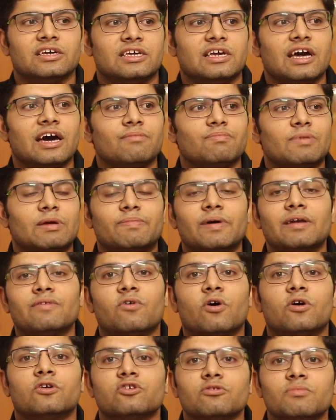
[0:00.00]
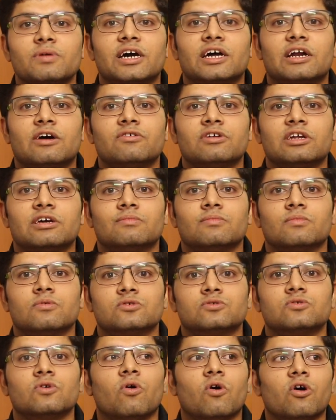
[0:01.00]
कि यार पीपल वॉन्ट टू बी अराउंड हिम
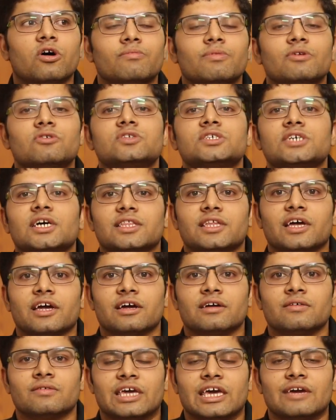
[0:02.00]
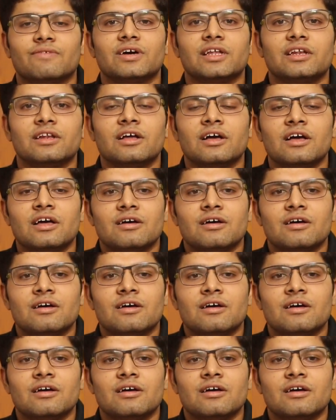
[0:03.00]
उसको और भी कुछ आता है केवल